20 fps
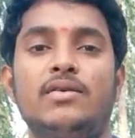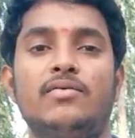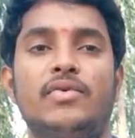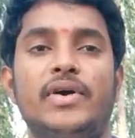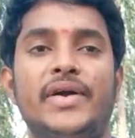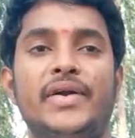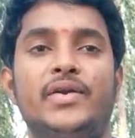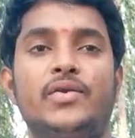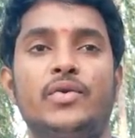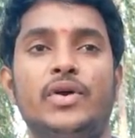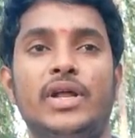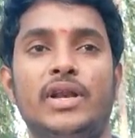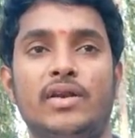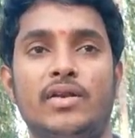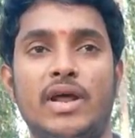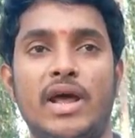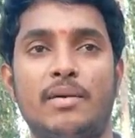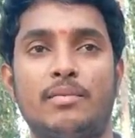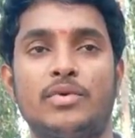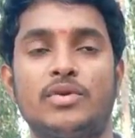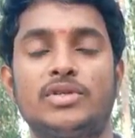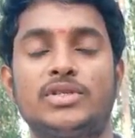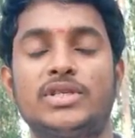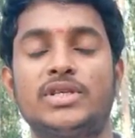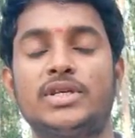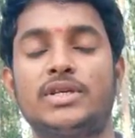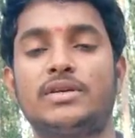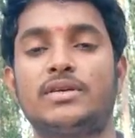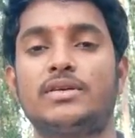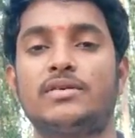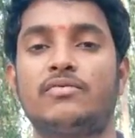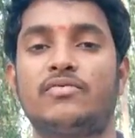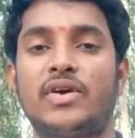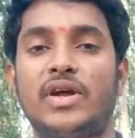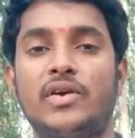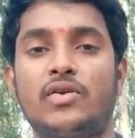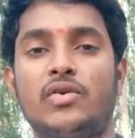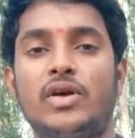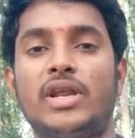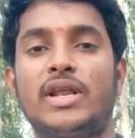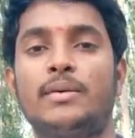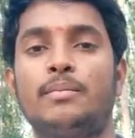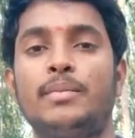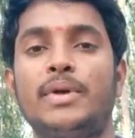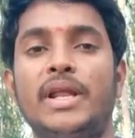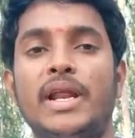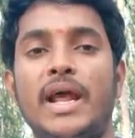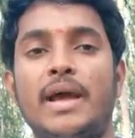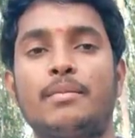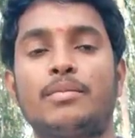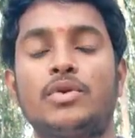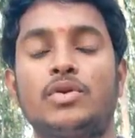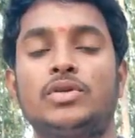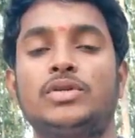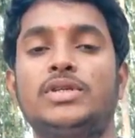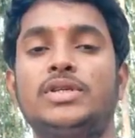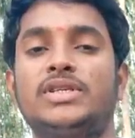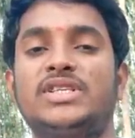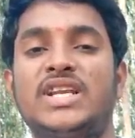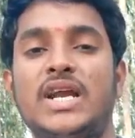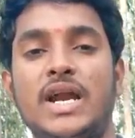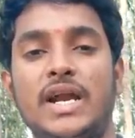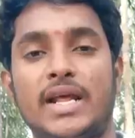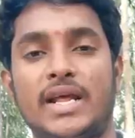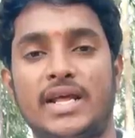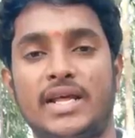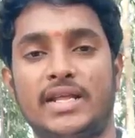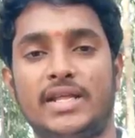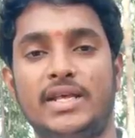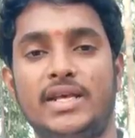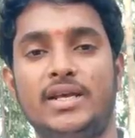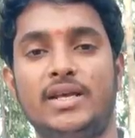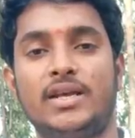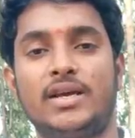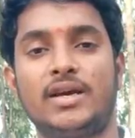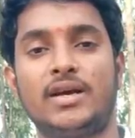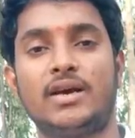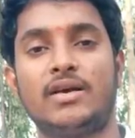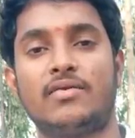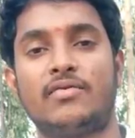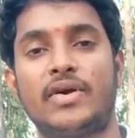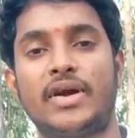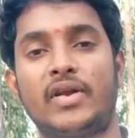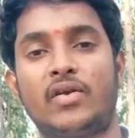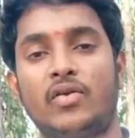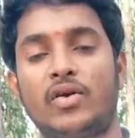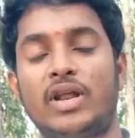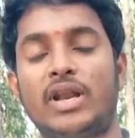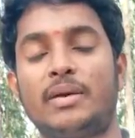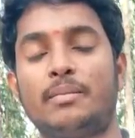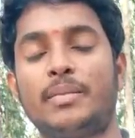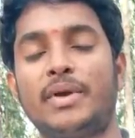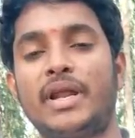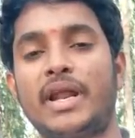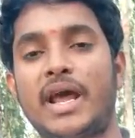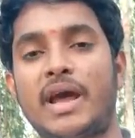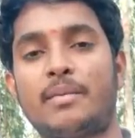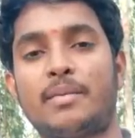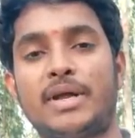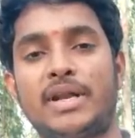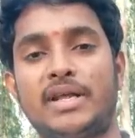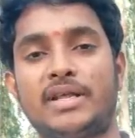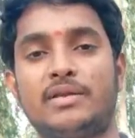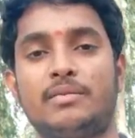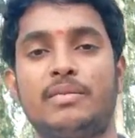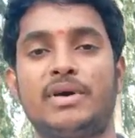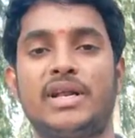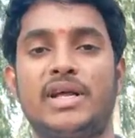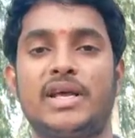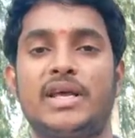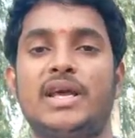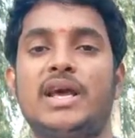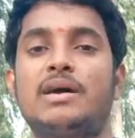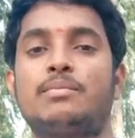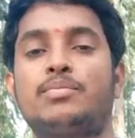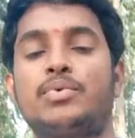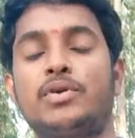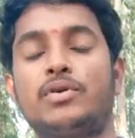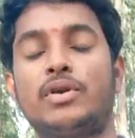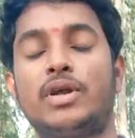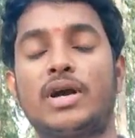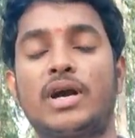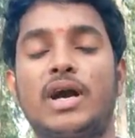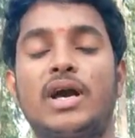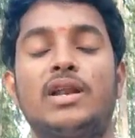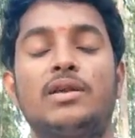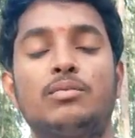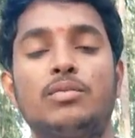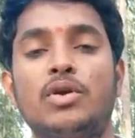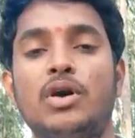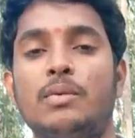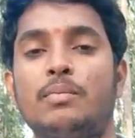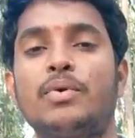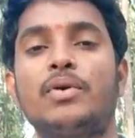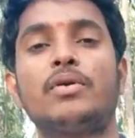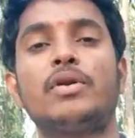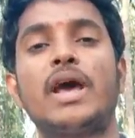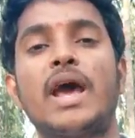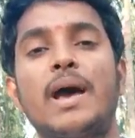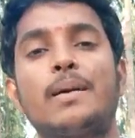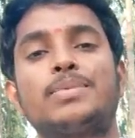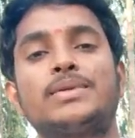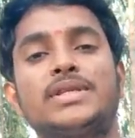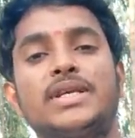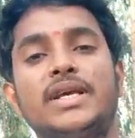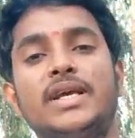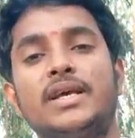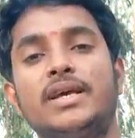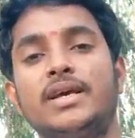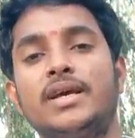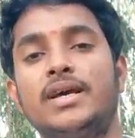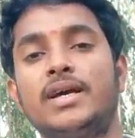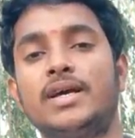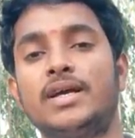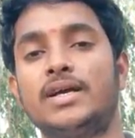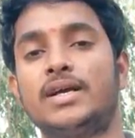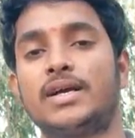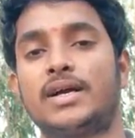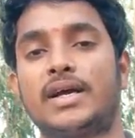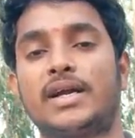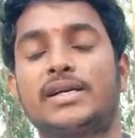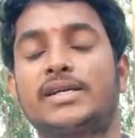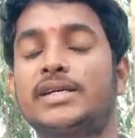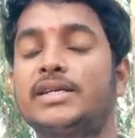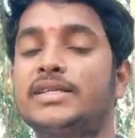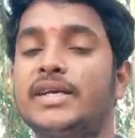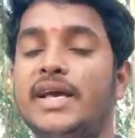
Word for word: ఫైవ్ ట్వెల్వ్ ర్యామ్ నుంచి ఫైవ్ ట్వెల్వ్ ఎంబీ ర్యామ్ నుంచి స్టార్ట్ అయ్యేది ఫైవ్ ట్వెల్వ్ ఎంబీ ర్యామ్ అనేది మనకి అప్పుడున్న కాలంలో అప్పుడున్న యాప్స్కి కరెక్ట్గా